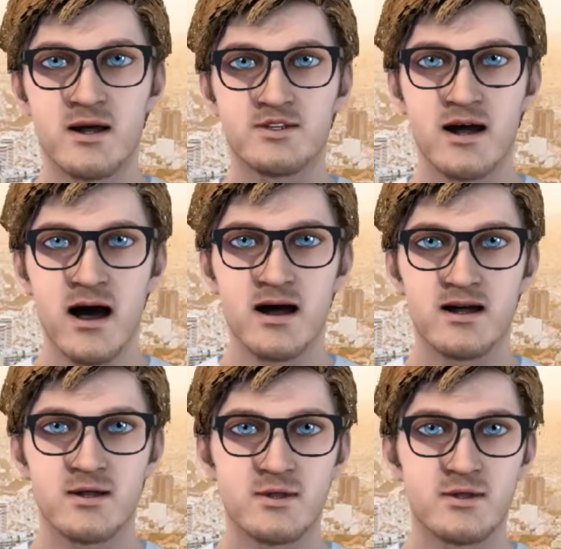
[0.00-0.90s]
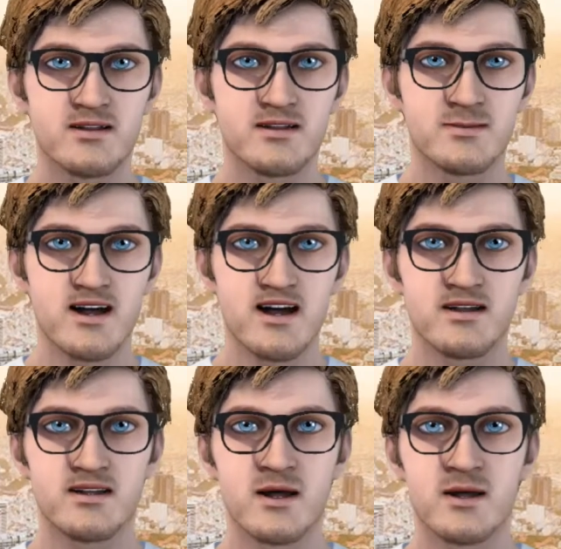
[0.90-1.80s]
N A gần như bị bắt bài khi
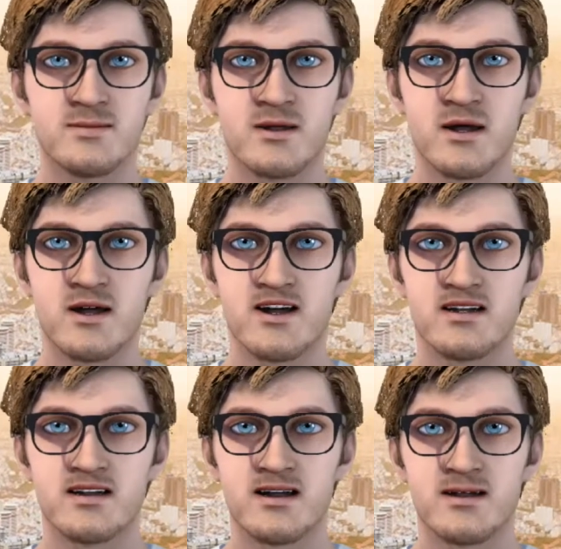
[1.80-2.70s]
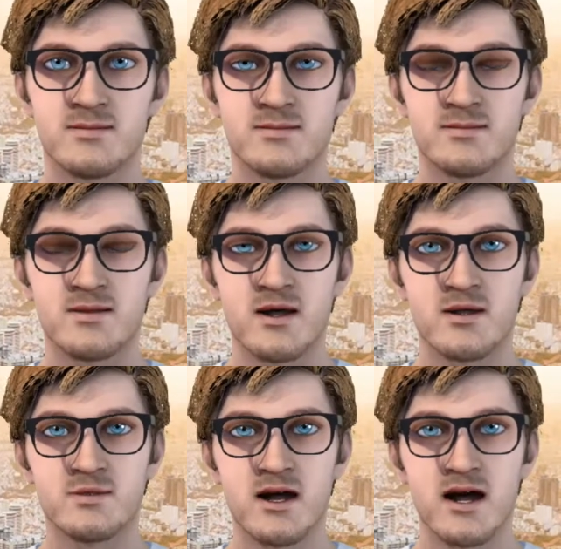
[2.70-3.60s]
dồn bóng cho ngoại binh này. Trong
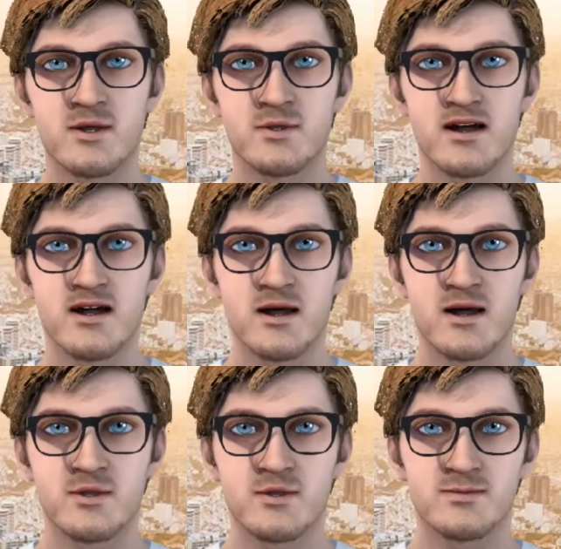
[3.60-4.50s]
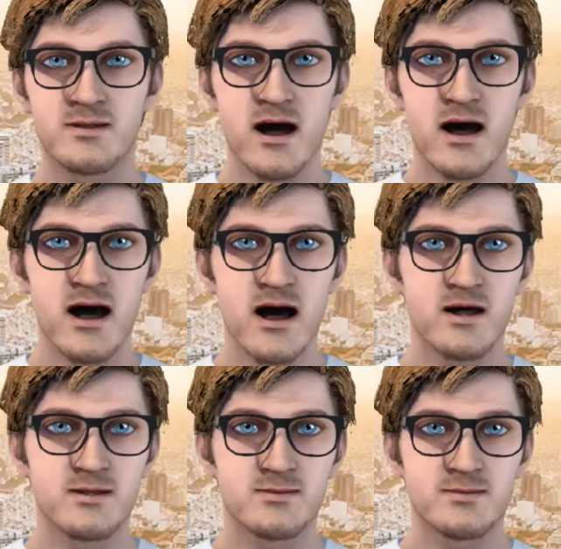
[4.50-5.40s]
buổi tập trước trận đấu chiều ba mươi tháng
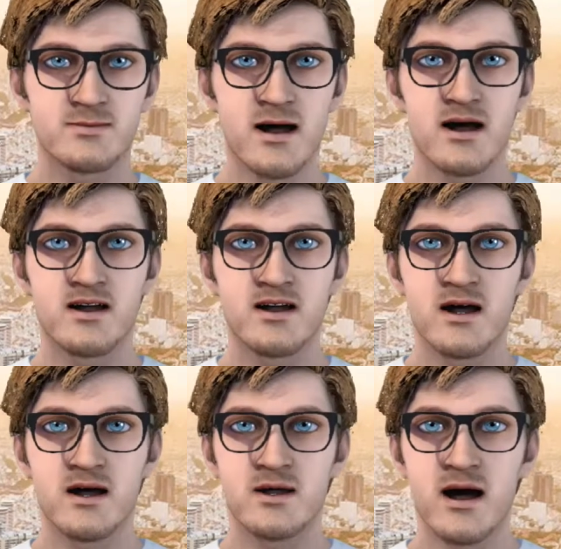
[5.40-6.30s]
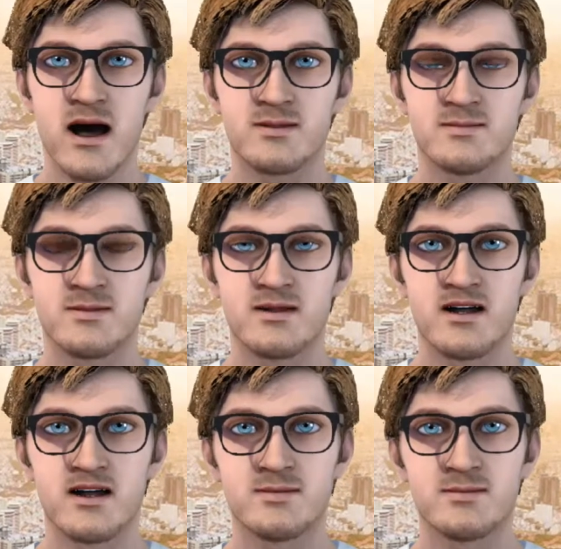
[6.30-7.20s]
năm, Bà mẹ Văn Đức đã có mặt ở
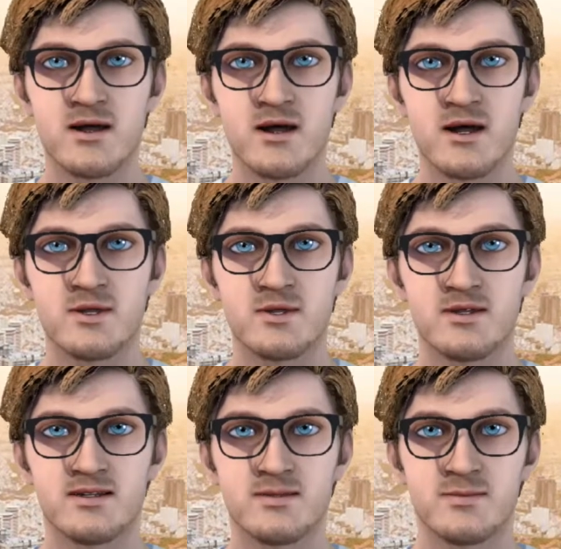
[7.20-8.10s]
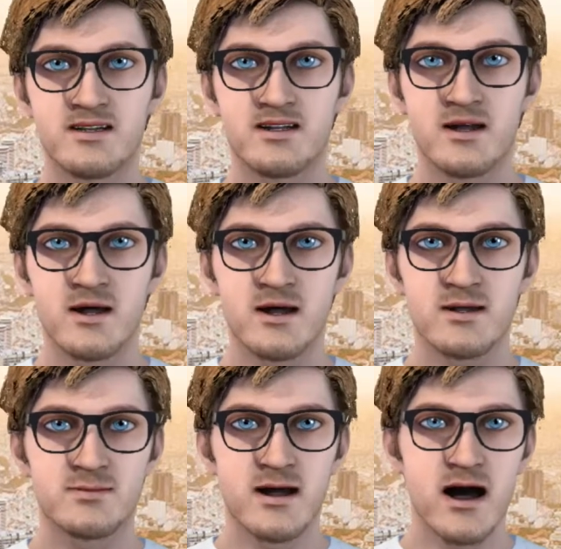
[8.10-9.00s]
sân để theo dõi tiếp sức tinh thần cho cậu
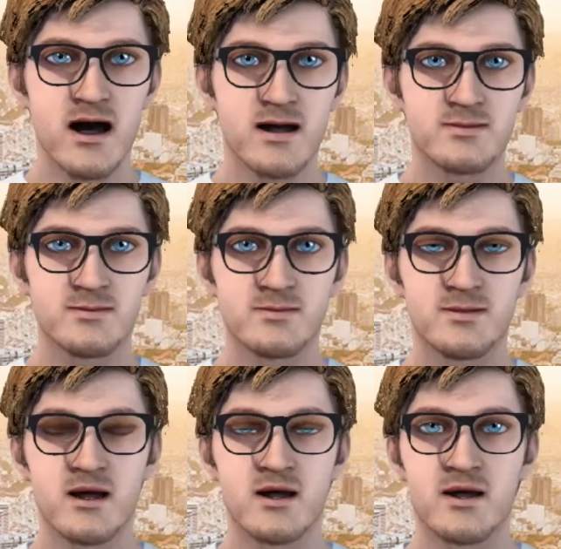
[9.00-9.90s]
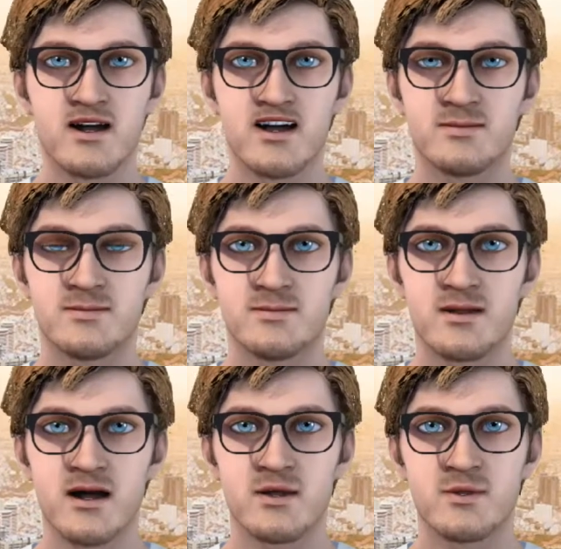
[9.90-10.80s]
con trai. Họ cho biết,
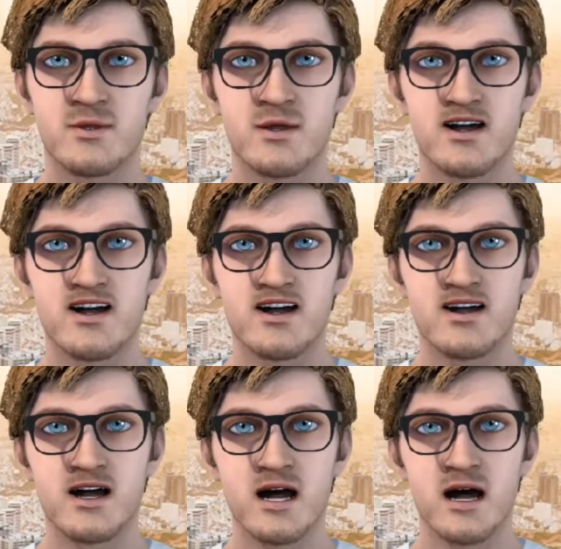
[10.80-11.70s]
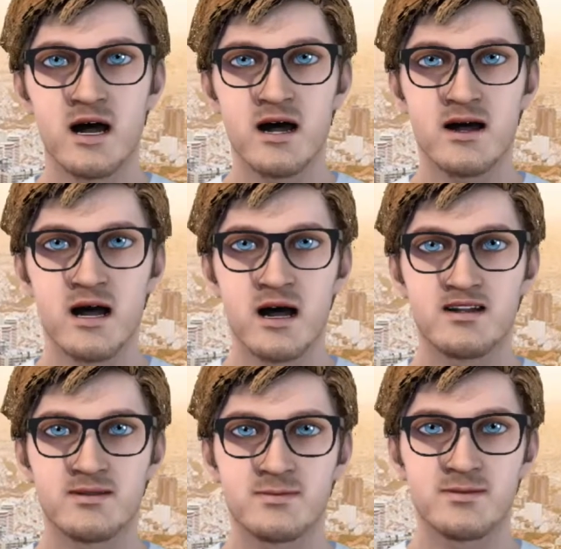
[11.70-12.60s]
Văn Đức trở lại khiến chúng tôi rất
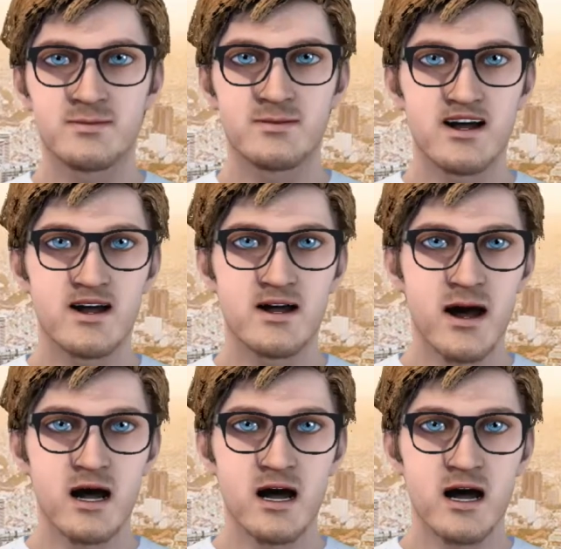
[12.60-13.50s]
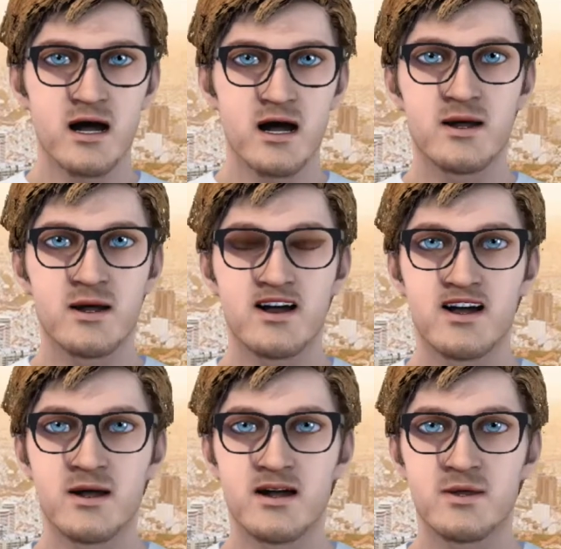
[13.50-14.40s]
vui. Thời gian qua chúng tôi động viên
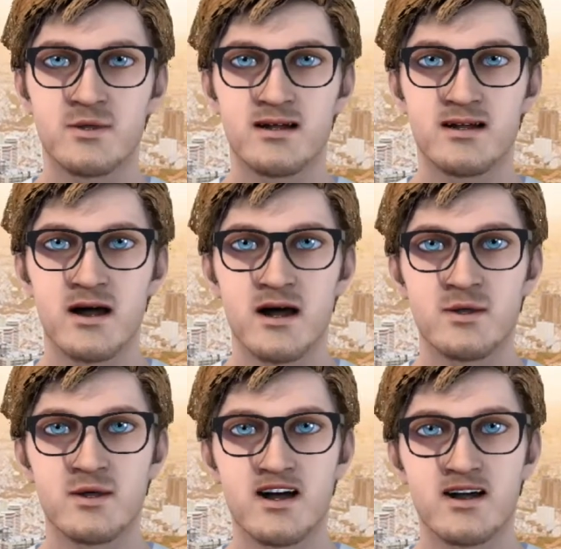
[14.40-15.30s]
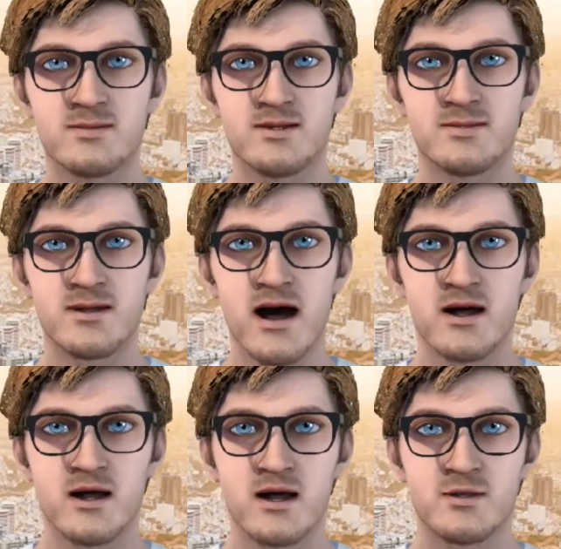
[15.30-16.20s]
Đức rất nhiều để sớm trở lại. Gia
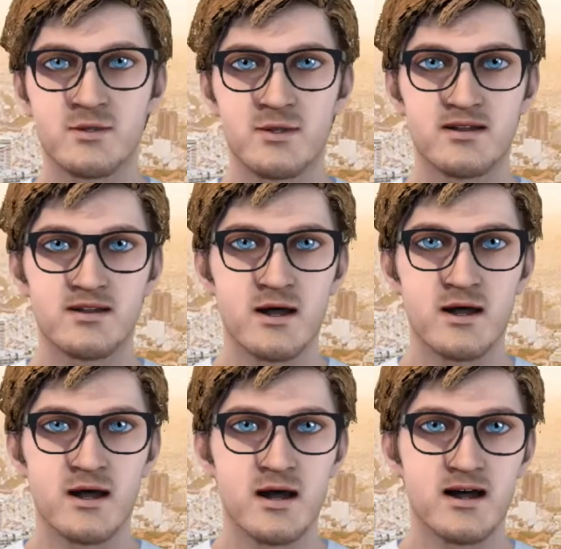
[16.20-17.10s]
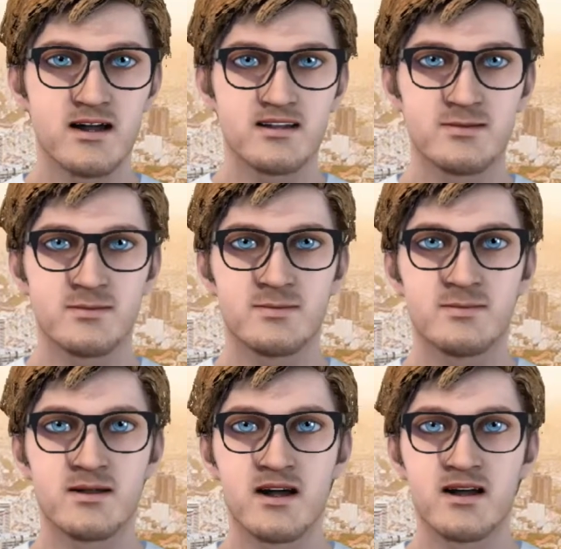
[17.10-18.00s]
đình tôi ở Bình Dương từ lâu nay.
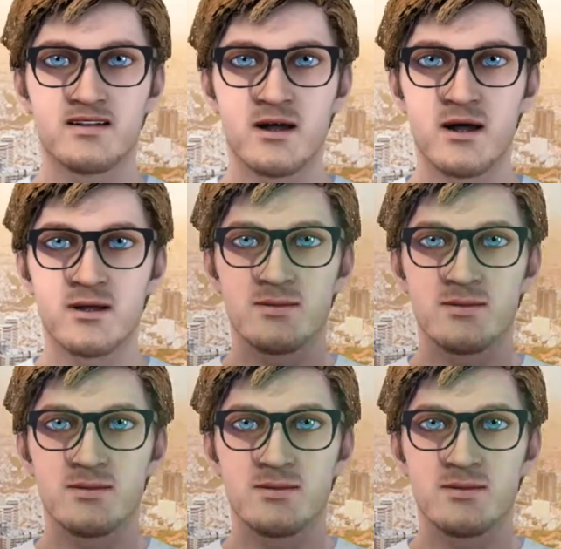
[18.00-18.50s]
Nghe tin con tập